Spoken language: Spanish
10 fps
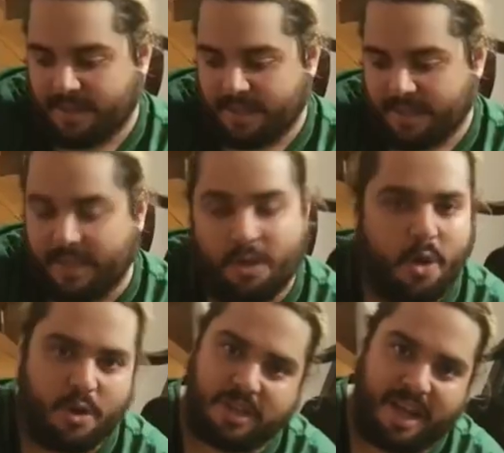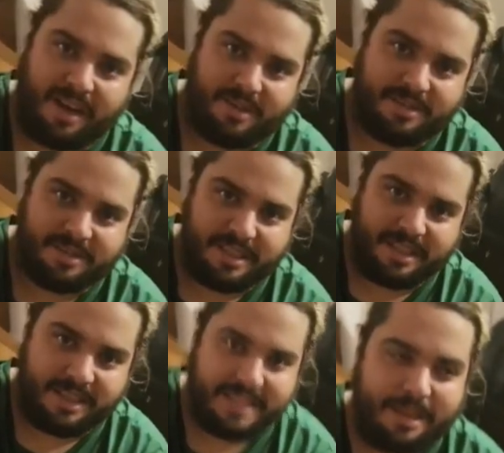Te tengo que contar algo.
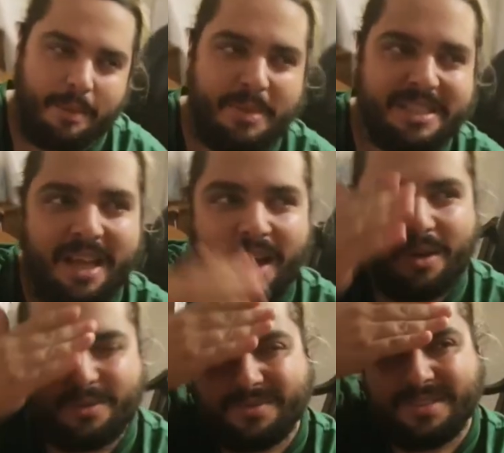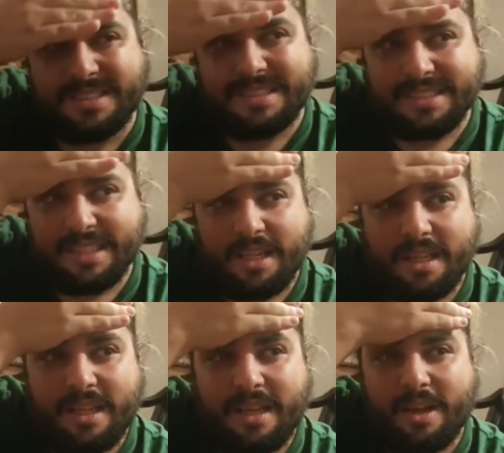Es que me ha pasado...
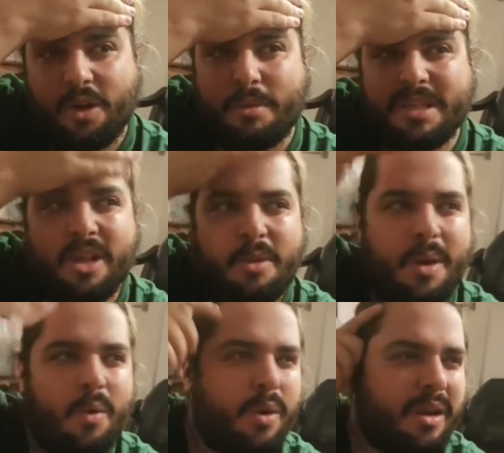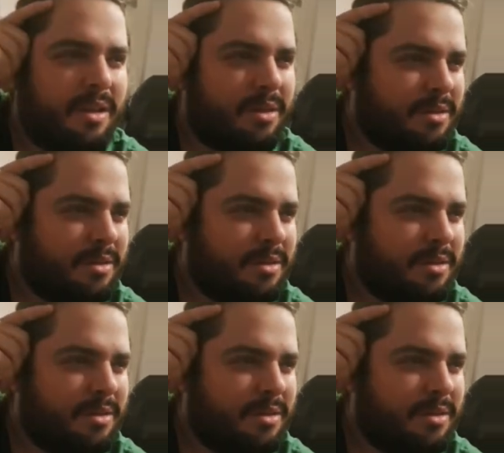Lo que pasa es que no me acuerdo...